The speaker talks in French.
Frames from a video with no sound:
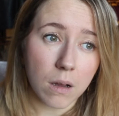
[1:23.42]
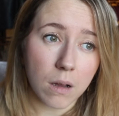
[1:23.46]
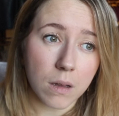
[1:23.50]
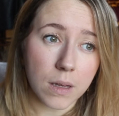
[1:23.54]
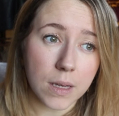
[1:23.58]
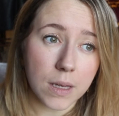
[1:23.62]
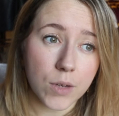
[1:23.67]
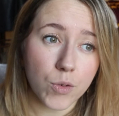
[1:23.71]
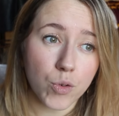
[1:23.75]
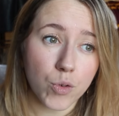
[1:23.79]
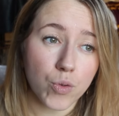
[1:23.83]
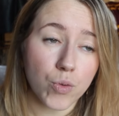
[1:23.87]

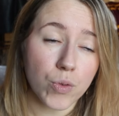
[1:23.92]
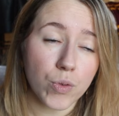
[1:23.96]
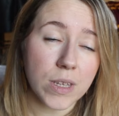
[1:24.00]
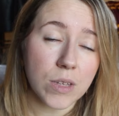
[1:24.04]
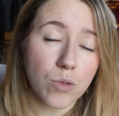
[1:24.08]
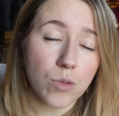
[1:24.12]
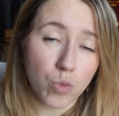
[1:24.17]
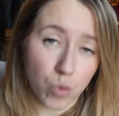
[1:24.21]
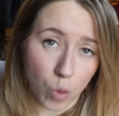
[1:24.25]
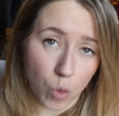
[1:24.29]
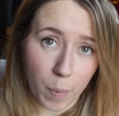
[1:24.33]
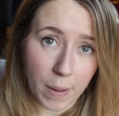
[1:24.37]
et que je n'ai
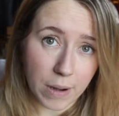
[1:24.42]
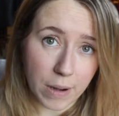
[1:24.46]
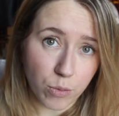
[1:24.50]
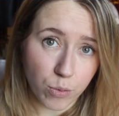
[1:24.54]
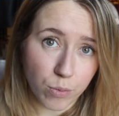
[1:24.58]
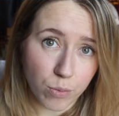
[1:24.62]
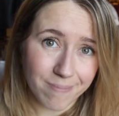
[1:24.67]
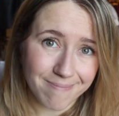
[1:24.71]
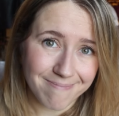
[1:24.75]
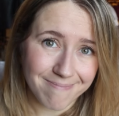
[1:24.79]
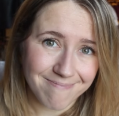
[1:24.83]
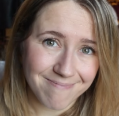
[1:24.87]
toujours pas
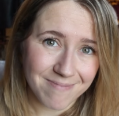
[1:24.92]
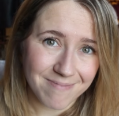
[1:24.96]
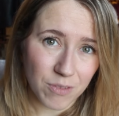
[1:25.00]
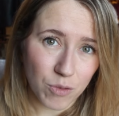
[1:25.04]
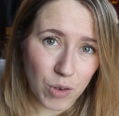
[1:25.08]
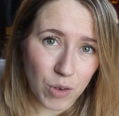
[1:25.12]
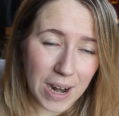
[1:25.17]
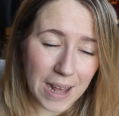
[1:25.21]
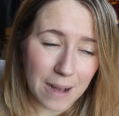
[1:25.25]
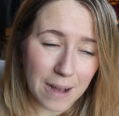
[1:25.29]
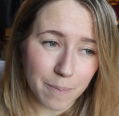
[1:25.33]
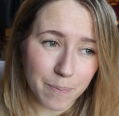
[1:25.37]
lu.
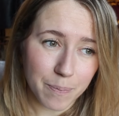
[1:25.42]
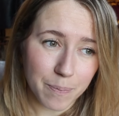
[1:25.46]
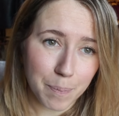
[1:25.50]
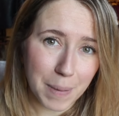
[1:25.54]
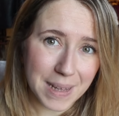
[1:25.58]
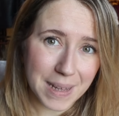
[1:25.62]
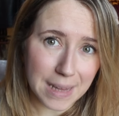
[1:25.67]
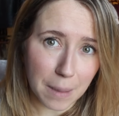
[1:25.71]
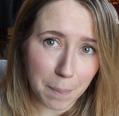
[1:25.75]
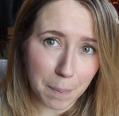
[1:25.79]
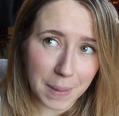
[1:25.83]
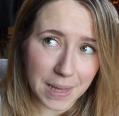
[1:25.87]
Voilà,
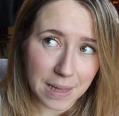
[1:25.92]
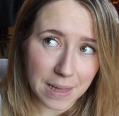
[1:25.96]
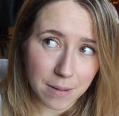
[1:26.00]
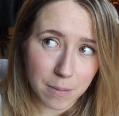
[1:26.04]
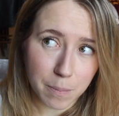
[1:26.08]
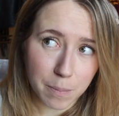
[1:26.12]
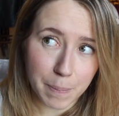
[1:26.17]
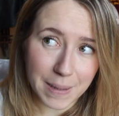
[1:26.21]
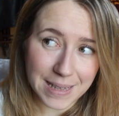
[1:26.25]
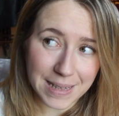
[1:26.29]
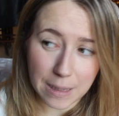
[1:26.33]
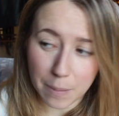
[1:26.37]
pas tapé,
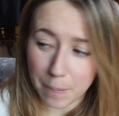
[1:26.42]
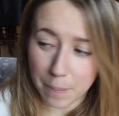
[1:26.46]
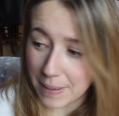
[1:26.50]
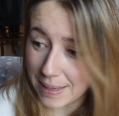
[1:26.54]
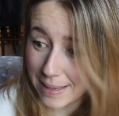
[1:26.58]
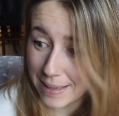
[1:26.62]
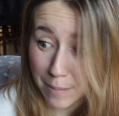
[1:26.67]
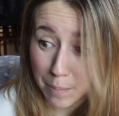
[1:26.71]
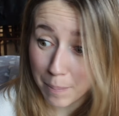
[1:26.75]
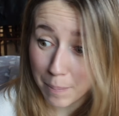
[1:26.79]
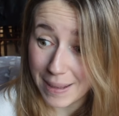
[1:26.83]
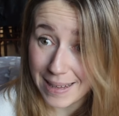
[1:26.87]
pas
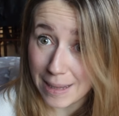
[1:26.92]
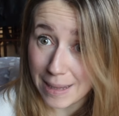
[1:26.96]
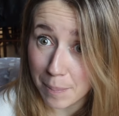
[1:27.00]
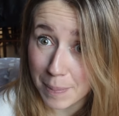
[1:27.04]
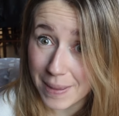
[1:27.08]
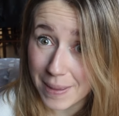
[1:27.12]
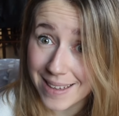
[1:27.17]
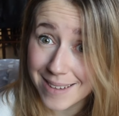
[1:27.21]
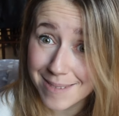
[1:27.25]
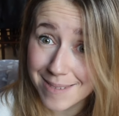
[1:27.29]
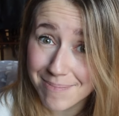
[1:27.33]
tapé, pas tapé.